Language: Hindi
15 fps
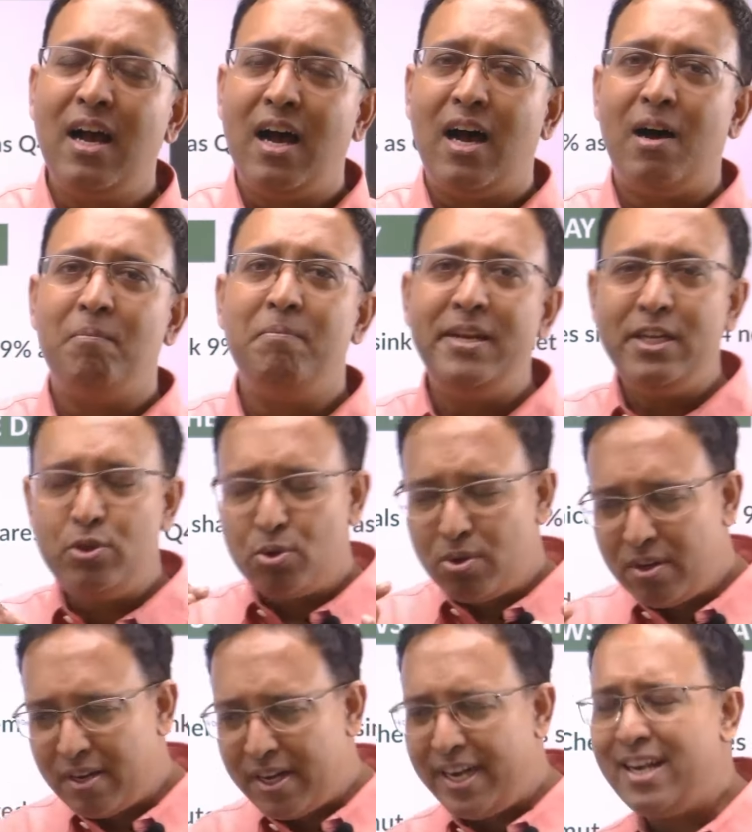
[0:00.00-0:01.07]
हमने जो
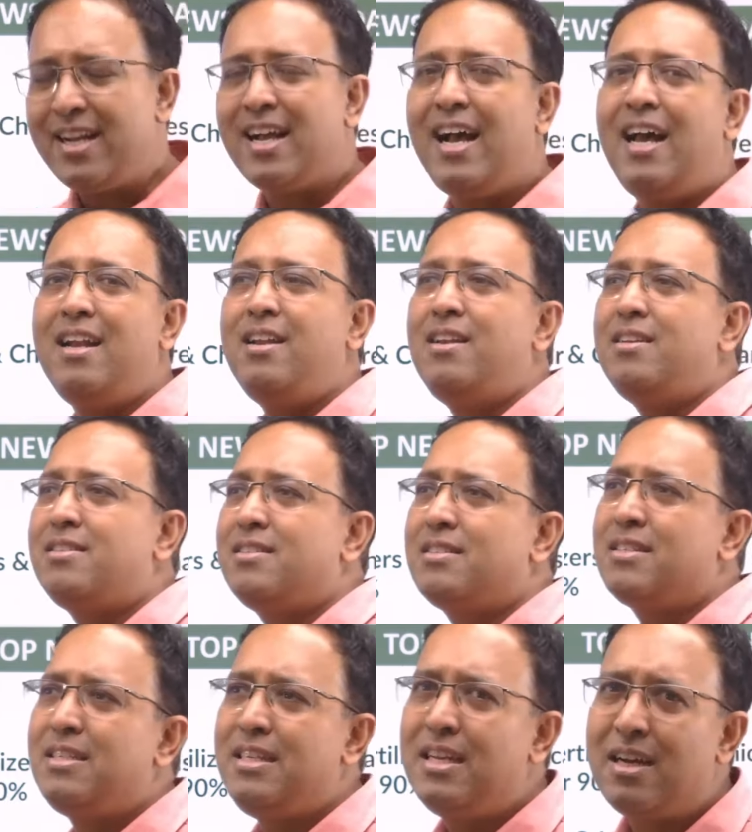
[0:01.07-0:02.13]
ट्रेड का एनालिसिस
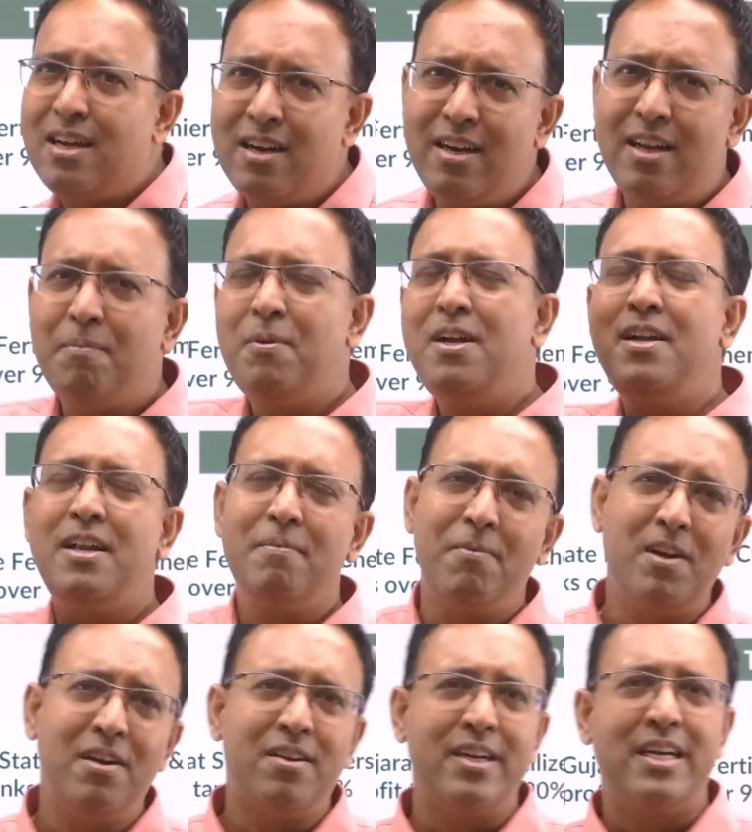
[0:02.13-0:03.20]
किया डबल टिबल
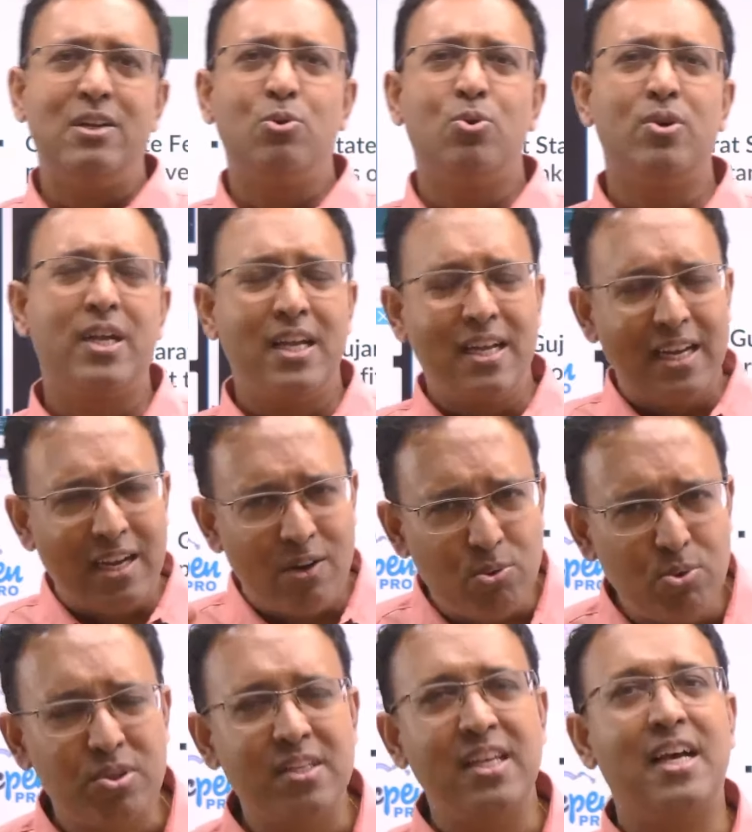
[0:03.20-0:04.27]
ट्रेड हो गए क्या
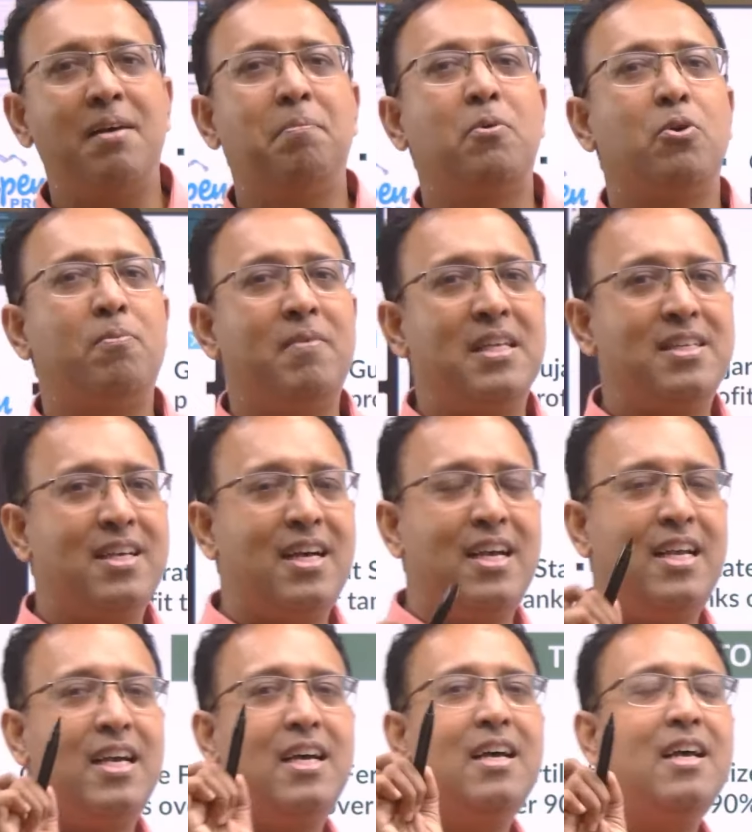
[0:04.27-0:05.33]
उससे आपको मज़ा
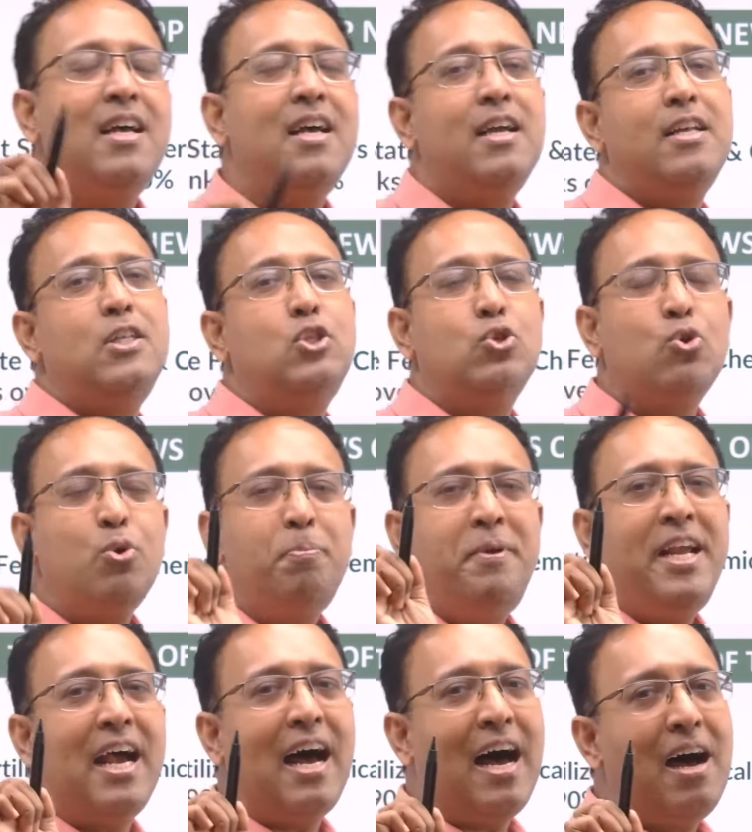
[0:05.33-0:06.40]
आया जो भी
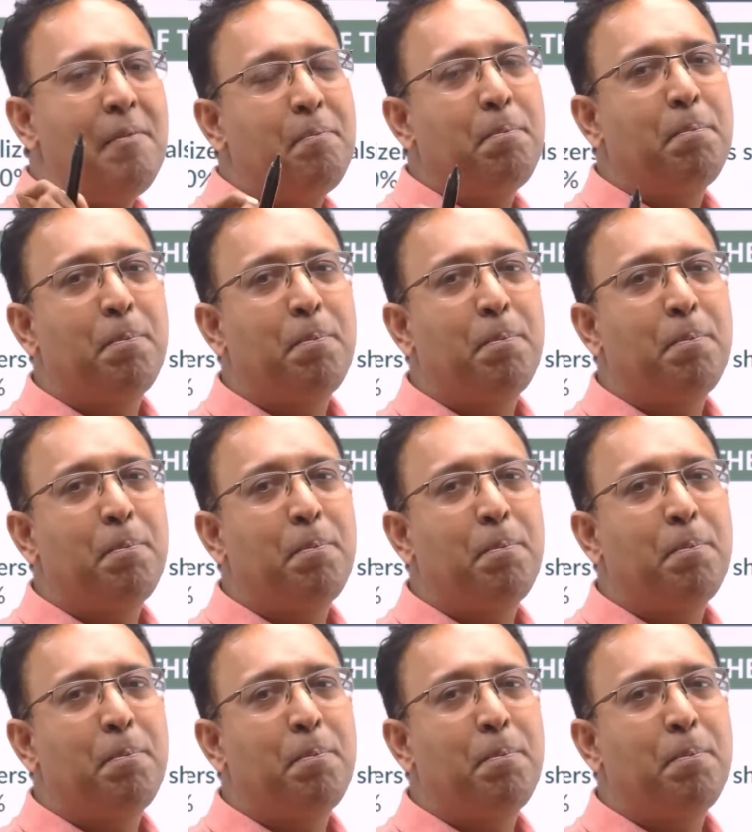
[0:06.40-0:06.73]
आप